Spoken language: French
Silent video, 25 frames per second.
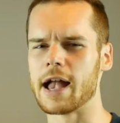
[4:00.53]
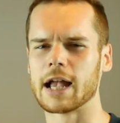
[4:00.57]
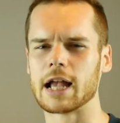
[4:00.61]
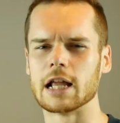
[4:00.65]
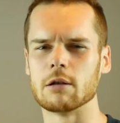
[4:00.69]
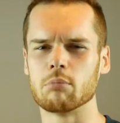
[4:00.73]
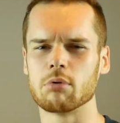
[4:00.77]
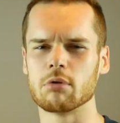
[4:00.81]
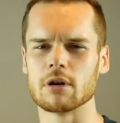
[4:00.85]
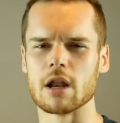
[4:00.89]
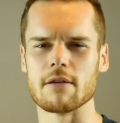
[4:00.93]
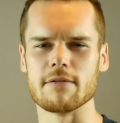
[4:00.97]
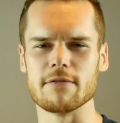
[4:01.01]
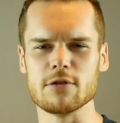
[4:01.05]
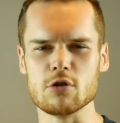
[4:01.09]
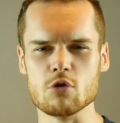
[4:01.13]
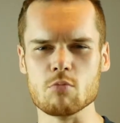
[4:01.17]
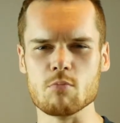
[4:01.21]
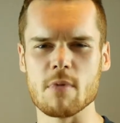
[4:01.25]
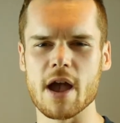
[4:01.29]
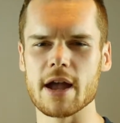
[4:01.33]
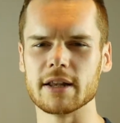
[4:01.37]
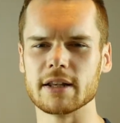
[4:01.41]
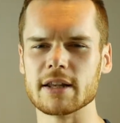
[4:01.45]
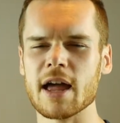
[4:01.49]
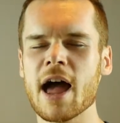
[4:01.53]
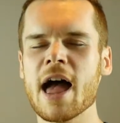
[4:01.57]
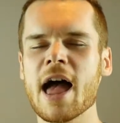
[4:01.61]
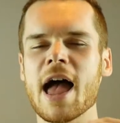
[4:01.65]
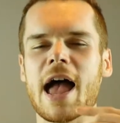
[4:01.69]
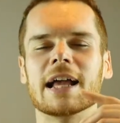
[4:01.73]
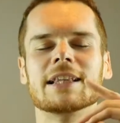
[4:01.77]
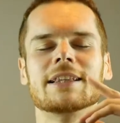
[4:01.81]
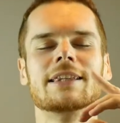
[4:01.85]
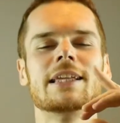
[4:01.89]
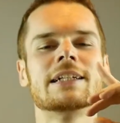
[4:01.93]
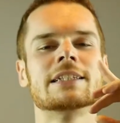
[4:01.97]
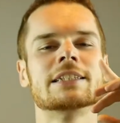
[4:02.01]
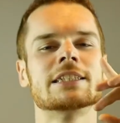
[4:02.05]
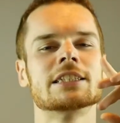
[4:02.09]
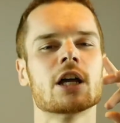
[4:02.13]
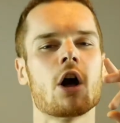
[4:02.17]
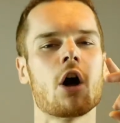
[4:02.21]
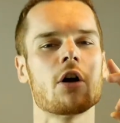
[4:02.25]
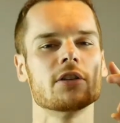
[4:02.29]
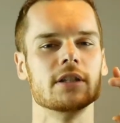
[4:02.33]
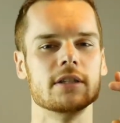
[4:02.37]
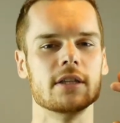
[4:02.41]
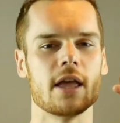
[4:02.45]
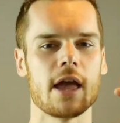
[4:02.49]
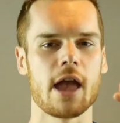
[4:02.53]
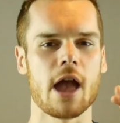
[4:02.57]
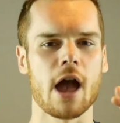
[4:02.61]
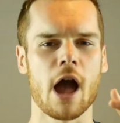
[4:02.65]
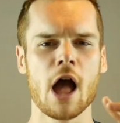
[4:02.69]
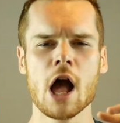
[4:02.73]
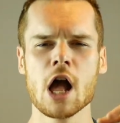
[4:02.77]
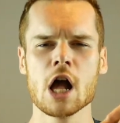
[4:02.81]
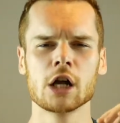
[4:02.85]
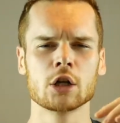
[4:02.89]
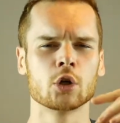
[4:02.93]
à quel point la vie humaine est extraordinaire